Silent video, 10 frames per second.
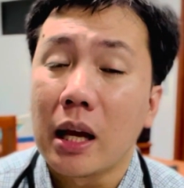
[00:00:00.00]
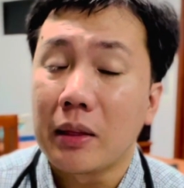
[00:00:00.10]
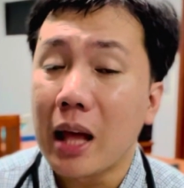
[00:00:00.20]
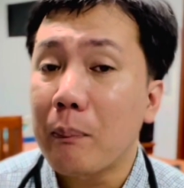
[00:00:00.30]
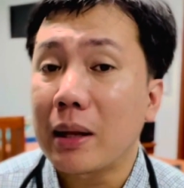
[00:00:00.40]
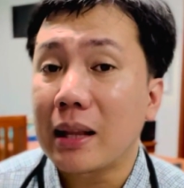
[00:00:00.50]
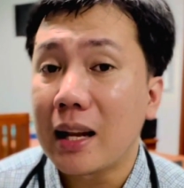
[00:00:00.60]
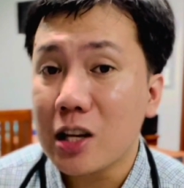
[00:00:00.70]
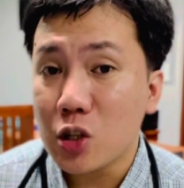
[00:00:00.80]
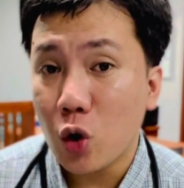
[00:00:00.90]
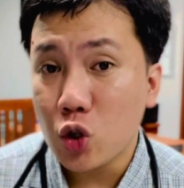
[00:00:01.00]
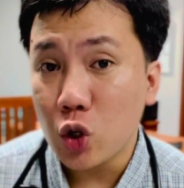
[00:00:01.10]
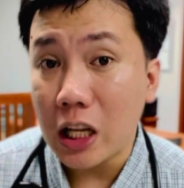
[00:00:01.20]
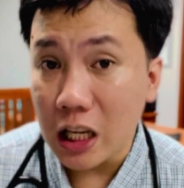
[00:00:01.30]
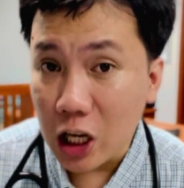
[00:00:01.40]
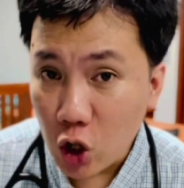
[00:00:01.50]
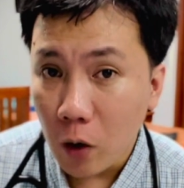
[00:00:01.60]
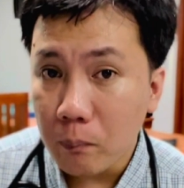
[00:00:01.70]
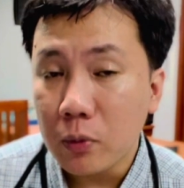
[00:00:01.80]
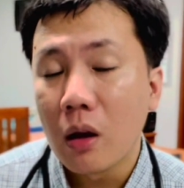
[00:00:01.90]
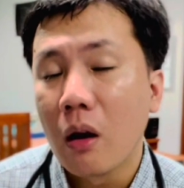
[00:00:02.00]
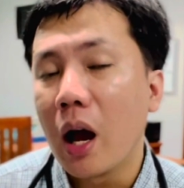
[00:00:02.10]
dapat alas 8 iniinom